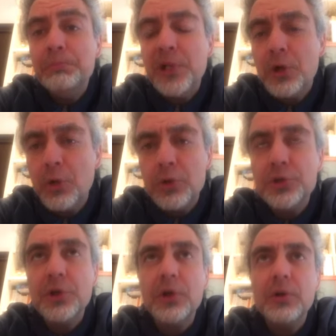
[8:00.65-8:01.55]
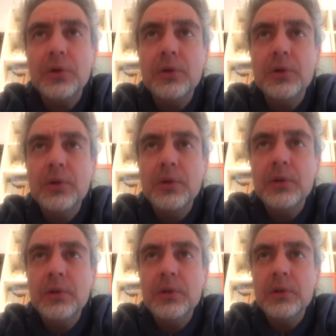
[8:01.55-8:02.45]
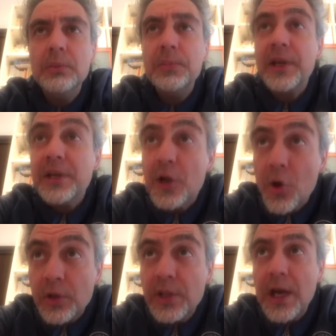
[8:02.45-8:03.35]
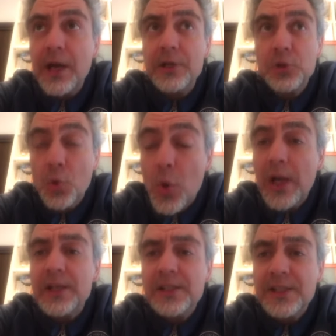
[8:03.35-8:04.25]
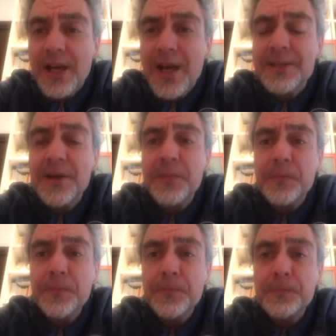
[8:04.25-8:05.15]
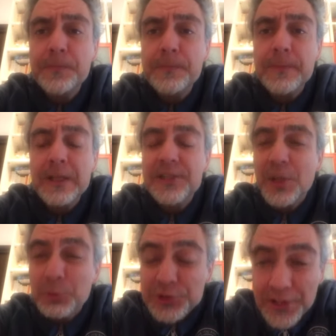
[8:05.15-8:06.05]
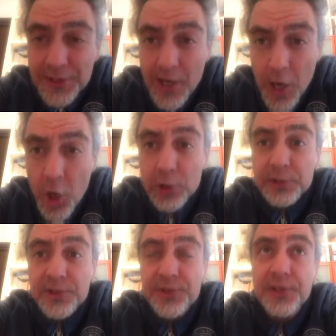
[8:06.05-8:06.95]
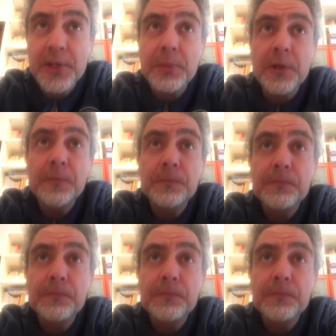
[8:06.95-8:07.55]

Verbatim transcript: piccolo gioco, per ricordare su quale strada siamo stati raccolti insieme.